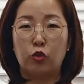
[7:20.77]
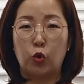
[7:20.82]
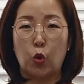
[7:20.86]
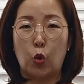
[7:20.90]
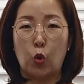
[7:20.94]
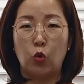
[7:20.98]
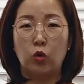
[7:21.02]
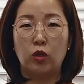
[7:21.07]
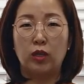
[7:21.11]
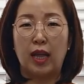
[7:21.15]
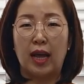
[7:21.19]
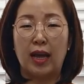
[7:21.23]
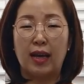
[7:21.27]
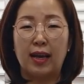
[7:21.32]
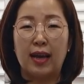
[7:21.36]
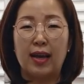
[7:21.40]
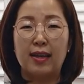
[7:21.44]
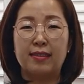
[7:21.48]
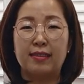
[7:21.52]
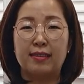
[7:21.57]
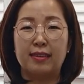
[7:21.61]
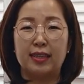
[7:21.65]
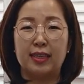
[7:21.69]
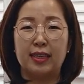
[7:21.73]
좋은 한
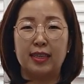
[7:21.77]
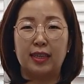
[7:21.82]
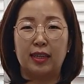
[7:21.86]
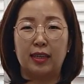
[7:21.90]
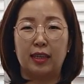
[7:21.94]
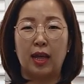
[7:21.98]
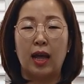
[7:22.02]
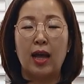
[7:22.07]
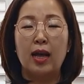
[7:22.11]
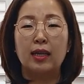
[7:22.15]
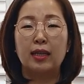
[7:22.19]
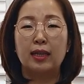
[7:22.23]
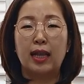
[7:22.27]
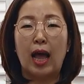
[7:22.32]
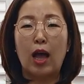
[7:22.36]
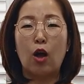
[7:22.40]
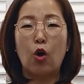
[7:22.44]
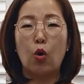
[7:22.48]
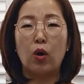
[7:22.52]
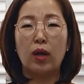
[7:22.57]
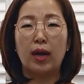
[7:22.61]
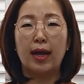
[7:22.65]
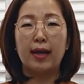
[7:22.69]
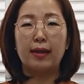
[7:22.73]
가지는
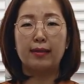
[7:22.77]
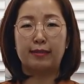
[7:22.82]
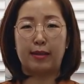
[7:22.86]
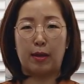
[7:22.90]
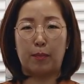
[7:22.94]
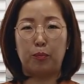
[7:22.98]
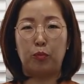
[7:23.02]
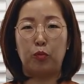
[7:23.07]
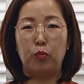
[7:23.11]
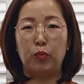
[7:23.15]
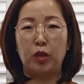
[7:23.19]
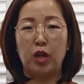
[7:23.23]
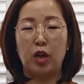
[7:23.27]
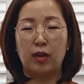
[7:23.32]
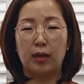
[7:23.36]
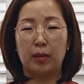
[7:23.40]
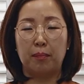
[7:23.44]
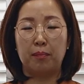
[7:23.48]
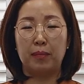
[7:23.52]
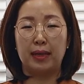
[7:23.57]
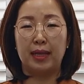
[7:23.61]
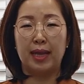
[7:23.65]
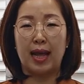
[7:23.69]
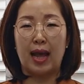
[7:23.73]
탁월한
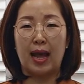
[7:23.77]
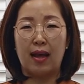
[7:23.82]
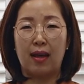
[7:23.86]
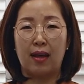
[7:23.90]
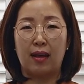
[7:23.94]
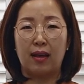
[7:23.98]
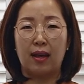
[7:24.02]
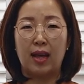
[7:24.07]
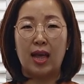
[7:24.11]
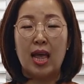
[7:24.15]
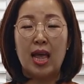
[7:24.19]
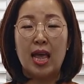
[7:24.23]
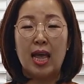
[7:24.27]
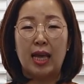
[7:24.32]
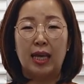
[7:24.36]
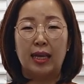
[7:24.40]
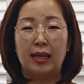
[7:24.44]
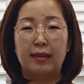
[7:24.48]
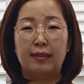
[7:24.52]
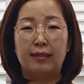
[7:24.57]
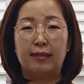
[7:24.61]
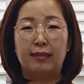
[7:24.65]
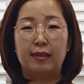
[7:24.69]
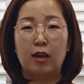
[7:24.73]
제품력입니다.
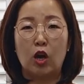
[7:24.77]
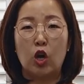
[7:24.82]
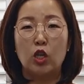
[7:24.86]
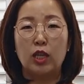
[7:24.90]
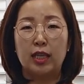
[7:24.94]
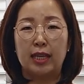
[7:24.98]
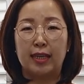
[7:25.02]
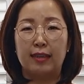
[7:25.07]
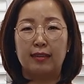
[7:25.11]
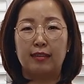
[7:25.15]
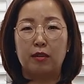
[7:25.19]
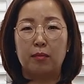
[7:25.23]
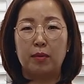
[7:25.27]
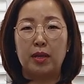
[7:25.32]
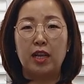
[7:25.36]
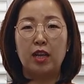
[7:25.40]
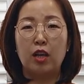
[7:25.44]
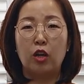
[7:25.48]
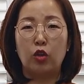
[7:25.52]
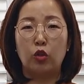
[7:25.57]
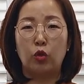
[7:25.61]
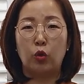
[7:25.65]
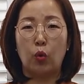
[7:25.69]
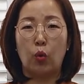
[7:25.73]

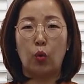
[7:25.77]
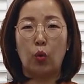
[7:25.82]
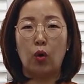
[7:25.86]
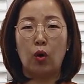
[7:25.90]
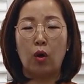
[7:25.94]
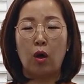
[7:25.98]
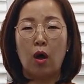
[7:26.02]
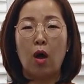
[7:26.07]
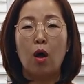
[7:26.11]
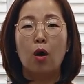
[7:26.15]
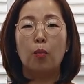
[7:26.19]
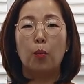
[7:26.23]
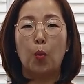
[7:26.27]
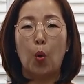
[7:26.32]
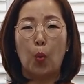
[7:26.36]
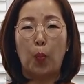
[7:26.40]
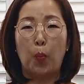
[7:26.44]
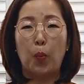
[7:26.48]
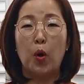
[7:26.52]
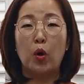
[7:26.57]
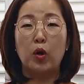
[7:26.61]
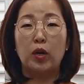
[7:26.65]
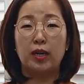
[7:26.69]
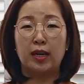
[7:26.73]
2021년도
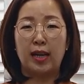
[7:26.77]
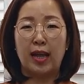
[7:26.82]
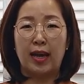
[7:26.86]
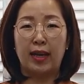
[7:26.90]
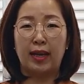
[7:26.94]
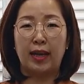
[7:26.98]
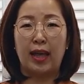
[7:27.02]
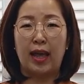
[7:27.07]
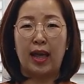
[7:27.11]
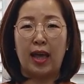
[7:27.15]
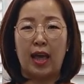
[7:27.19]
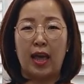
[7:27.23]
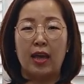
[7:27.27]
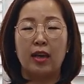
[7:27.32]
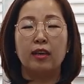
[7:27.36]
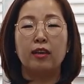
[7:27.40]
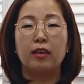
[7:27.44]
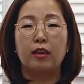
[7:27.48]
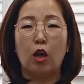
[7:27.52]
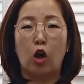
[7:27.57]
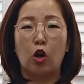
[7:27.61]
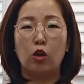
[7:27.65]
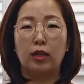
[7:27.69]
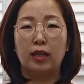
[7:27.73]
목표를 향해
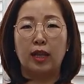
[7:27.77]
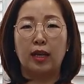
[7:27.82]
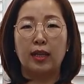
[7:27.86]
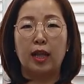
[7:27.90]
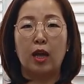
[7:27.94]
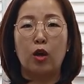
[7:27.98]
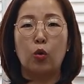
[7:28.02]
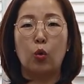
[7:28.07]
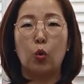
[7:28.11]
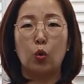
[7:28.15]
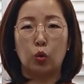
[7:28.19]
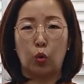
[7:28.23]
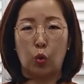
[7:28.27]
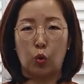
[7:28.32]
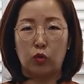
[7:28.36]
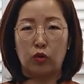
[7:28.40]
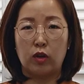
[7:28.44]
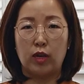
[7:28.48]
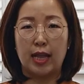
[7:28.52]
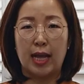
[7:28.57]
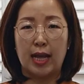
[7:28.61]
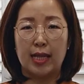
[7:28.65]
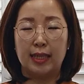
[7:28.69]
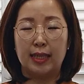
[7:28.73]
결단하고
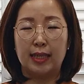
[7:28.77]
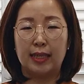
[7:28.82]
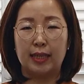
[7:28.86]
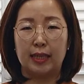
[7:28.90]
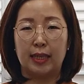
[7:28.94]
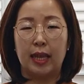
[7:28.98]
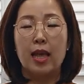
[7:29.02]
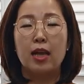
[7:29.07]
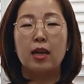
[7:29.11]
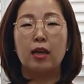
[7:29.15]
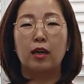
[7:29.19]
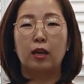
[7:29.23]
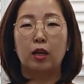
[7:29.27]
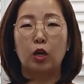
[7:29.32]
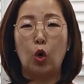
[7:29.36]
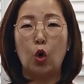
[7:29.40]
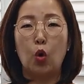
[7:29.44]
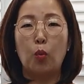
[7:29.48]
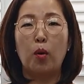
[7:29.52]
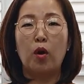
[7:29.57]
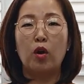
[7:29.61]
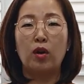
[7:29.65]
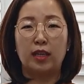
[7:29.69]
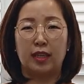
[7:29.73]
도전하는
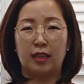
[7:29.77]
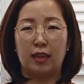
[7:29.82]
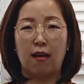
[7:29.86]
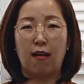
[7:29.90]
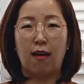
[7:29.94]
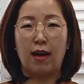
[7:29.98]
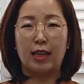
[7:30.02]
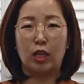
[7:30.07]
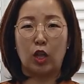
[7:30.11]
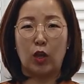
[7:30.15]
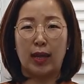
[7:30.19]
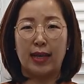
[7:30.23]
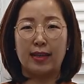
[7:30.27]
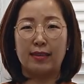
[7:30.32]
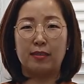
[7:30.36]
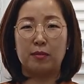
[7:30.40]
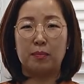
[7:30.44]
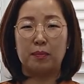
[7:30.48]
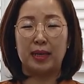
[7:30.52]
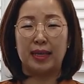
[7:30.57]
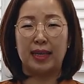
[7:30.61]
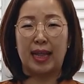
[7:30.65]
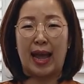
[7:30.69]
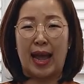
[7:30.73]
글로벌 리더가
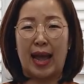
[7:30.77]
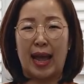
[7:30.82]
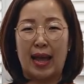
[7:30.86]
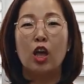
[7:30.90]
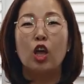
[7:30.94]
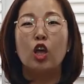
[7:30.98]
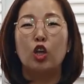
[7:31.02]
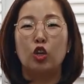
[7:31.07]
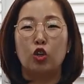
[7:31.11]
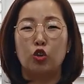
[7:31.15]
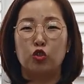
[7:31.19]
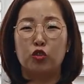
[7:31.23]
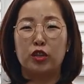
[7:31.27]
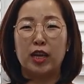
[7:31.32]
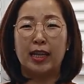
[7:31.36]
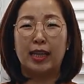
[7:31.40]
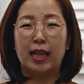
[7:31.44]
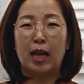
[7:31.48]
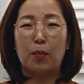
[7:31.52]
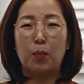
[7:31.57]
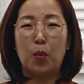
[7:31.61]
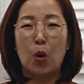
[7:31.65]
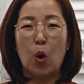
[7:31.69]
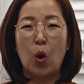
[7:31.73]
되겠습니다.
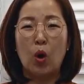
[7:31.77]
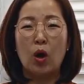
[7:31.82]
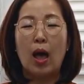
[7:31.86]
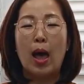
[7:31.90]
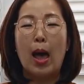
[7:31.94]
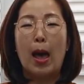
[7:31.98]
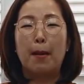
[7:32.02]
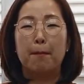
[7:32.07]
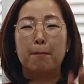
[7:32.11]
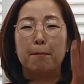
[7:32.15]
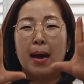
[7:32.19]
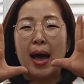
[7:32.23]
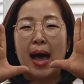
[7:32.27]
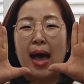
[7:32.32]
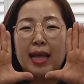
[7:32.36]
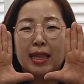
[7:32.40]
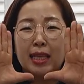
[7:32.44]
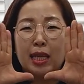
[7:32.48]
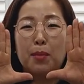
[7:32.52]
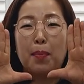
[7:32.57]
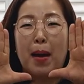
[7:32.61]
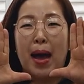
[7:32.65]
유산화복 많이